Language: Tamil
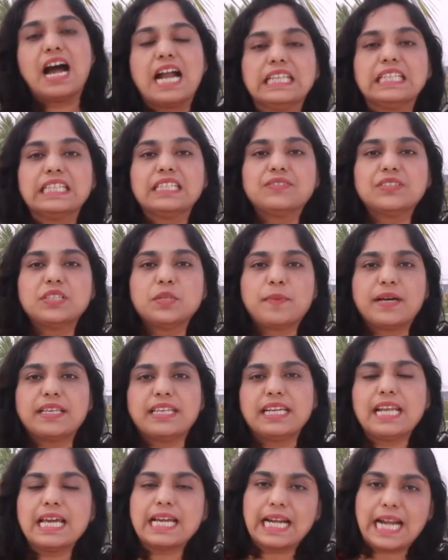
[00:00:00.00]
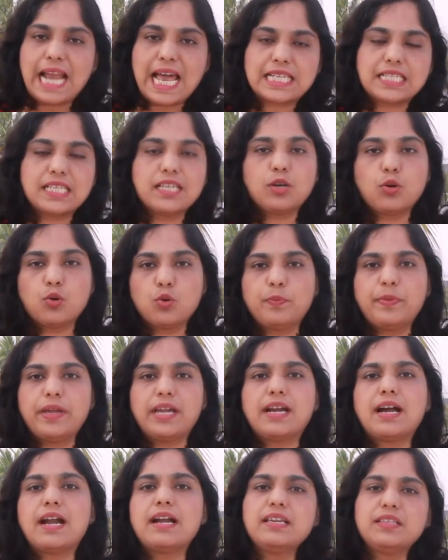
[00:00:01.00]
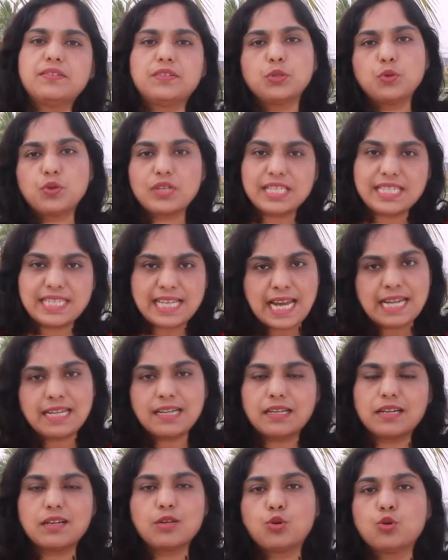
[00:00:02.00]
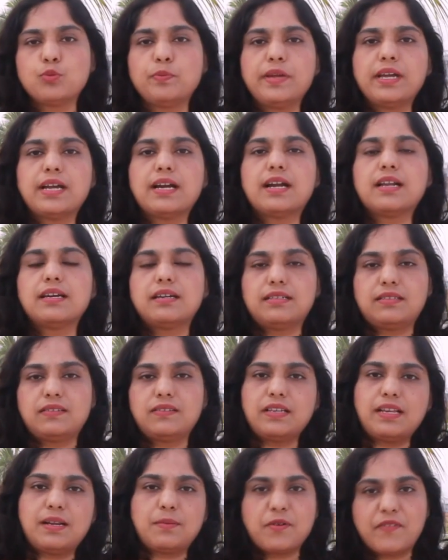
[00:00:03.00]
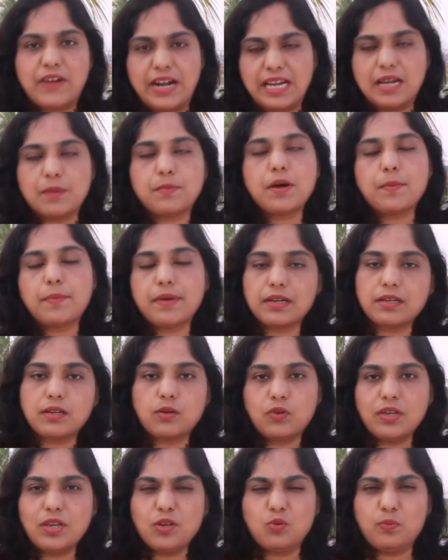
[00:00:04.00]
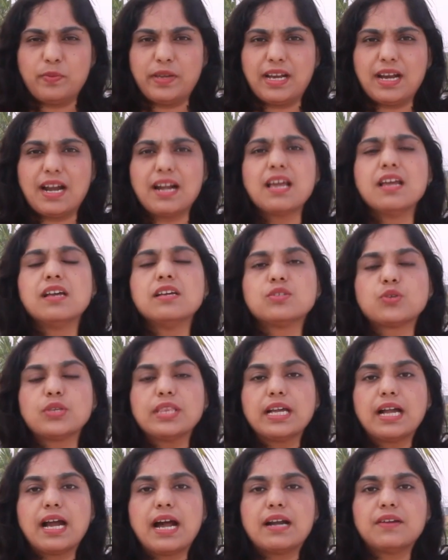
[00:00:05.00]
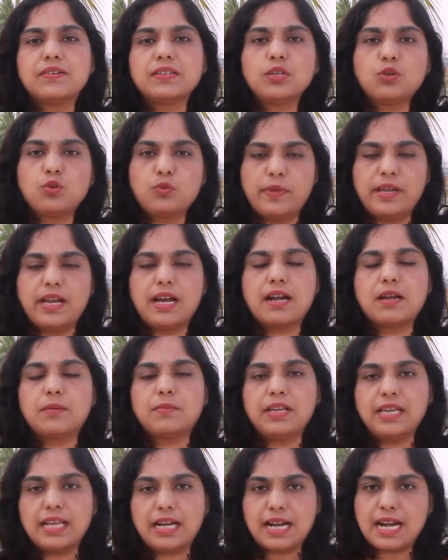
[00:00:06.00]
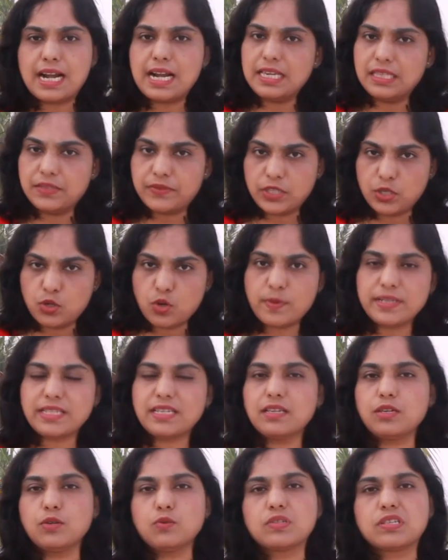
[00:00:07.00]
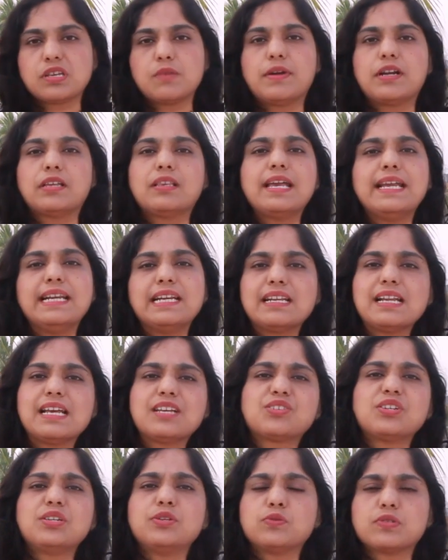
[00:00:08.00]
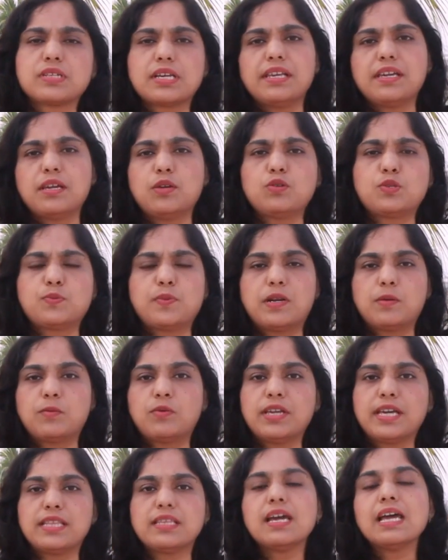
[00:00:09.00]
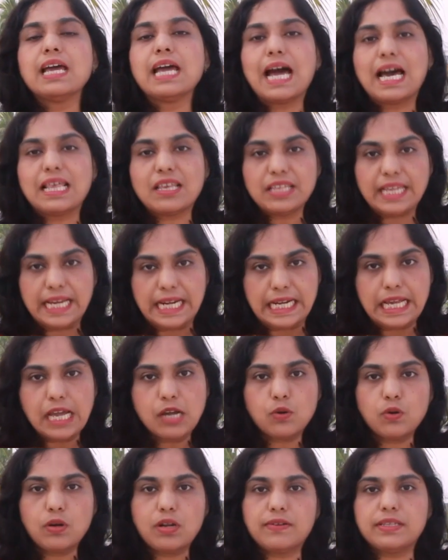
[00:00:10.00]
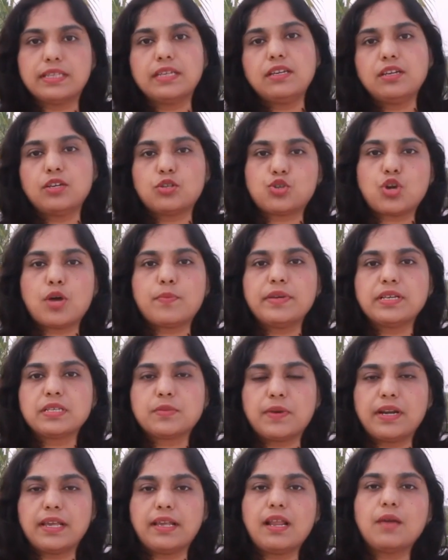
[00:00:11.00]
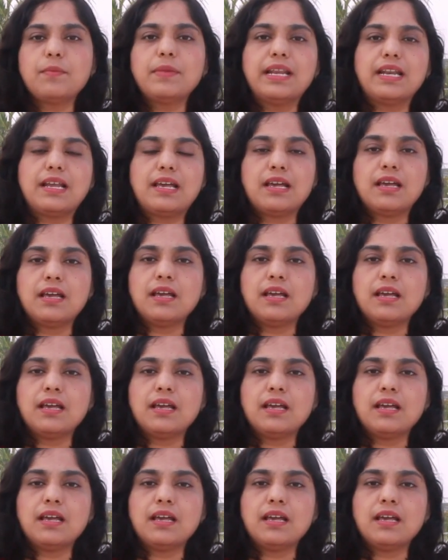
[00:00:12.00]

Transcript: அடுத்தது வந்து பார்த்திங்கன்னா கிளாசிக் ரூபே கார்டு இது வந்து ஒரு ஸ்டாண்டர்டான ரூபே கார்டு அதாவது நம்ம வழக்கமாக பார்க்கக்கூடிய ரூபே கார்டு ஸோ இந்த கார்டு வந்து ரூபே கார்டு அப்படிங்கிறனால இது வந்து டொமஸ்டிக் யூஸ்க்கு மட்டும் தான் இன்டர்நேஷனல் யூஸ்க்கு நீங்கள் யூஸ் பண்ண முடியாது அதாவது இந்தியாக்குள்ளே வந்து நீங்கள் ஷாப்பிங்ஸ் பண்ணிக்கலாம் இல்லை